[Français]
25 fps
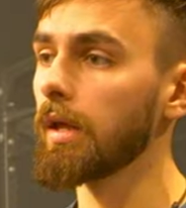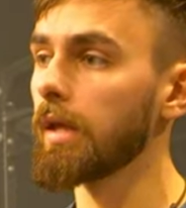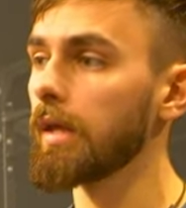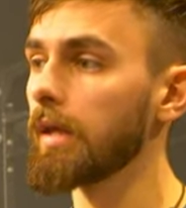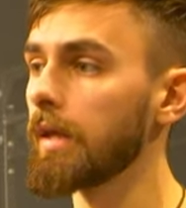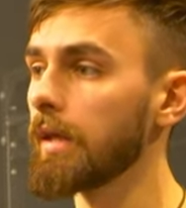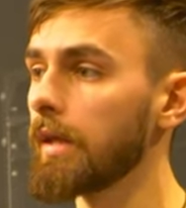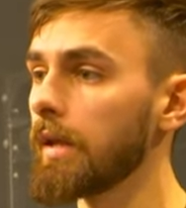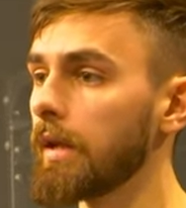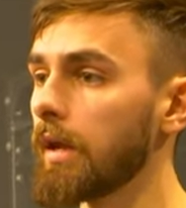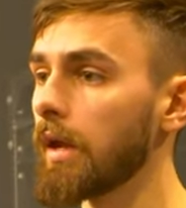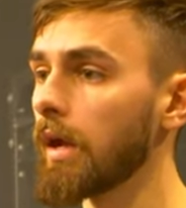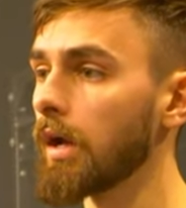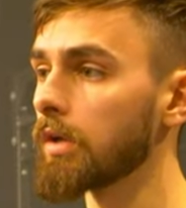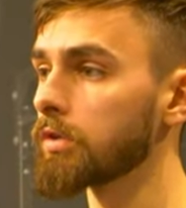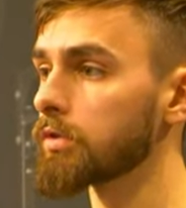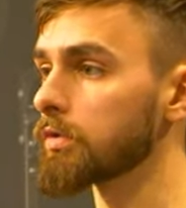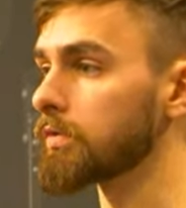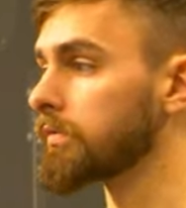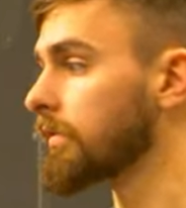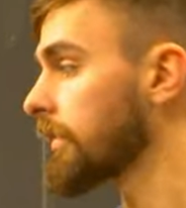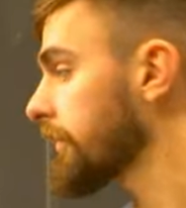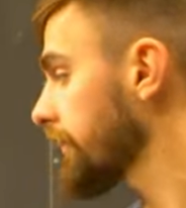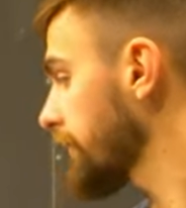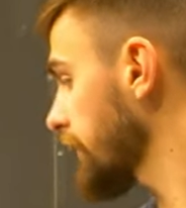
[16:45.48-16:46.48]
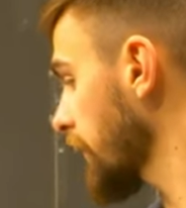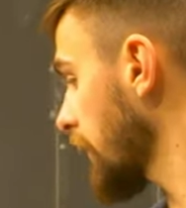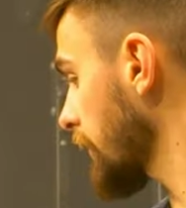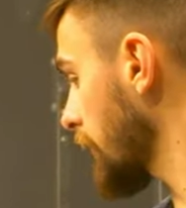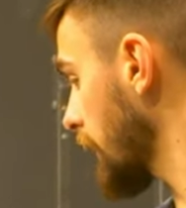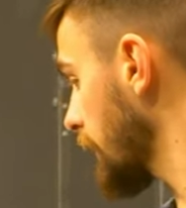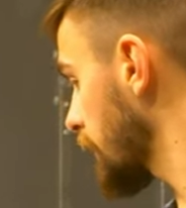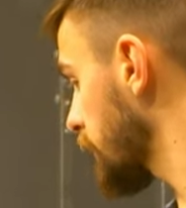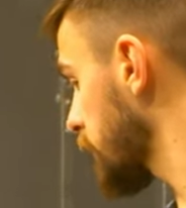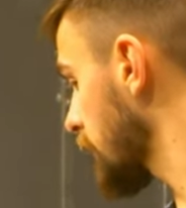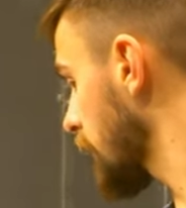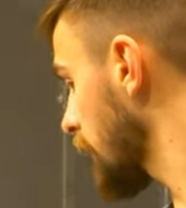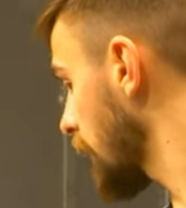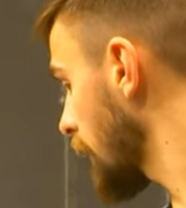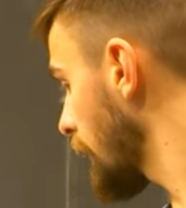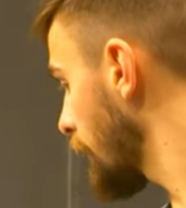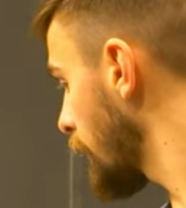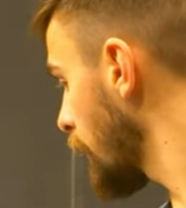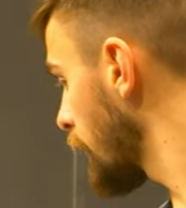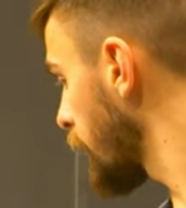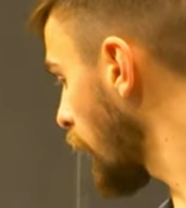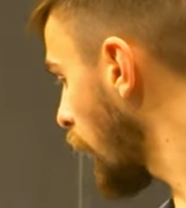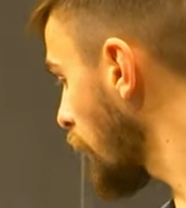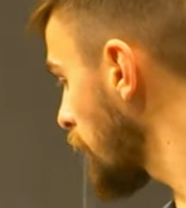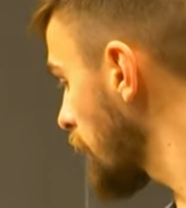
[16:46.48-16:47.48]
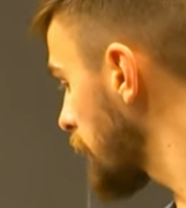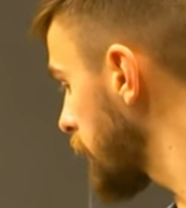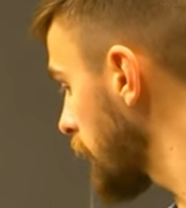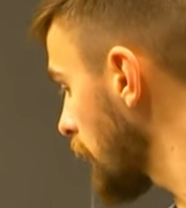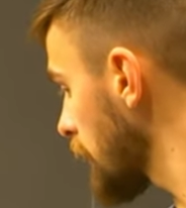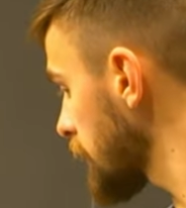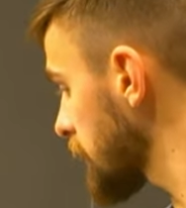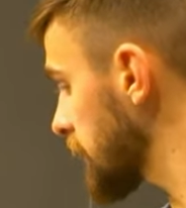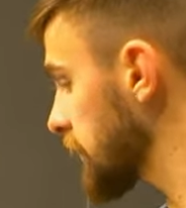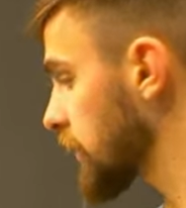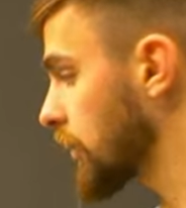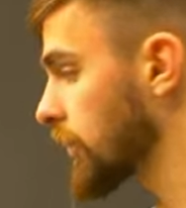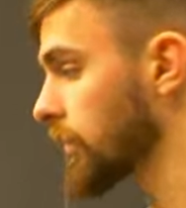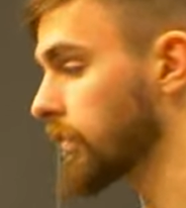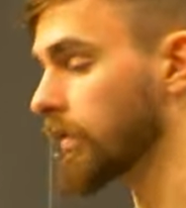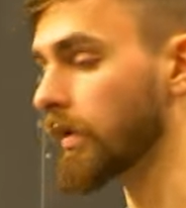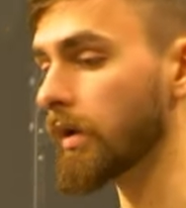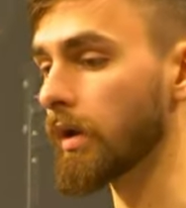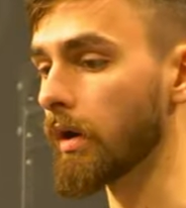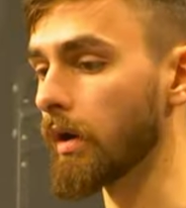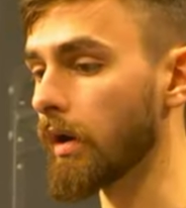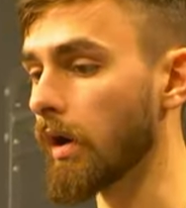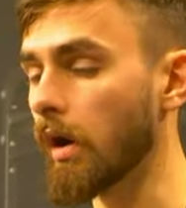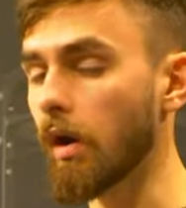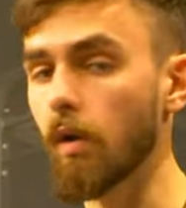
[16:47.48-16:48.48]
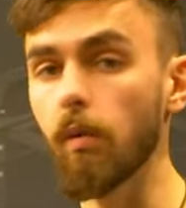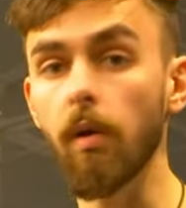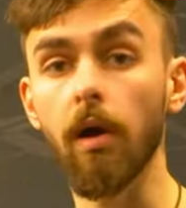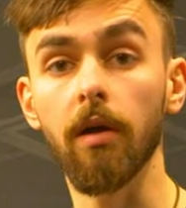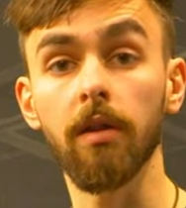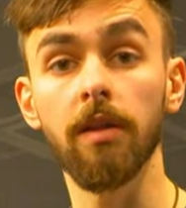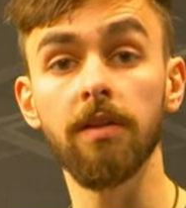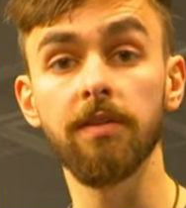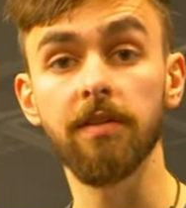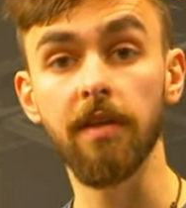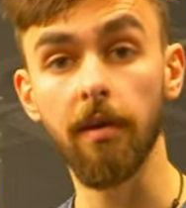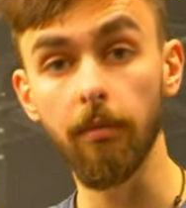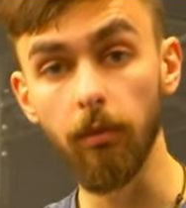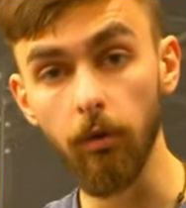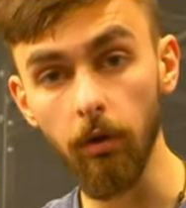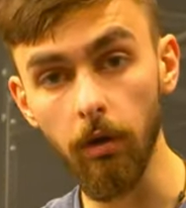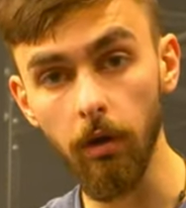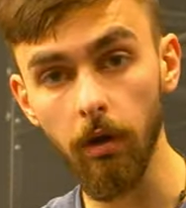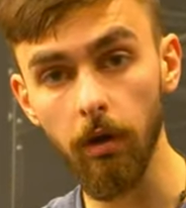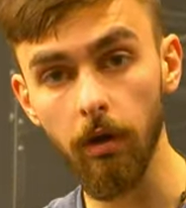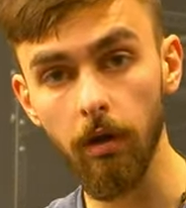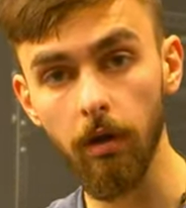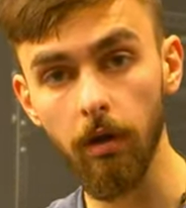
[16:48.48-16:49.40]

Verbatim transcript: Et là ce qu'on va faire pour, le premier plan c'est qu'on va avoir un escabeau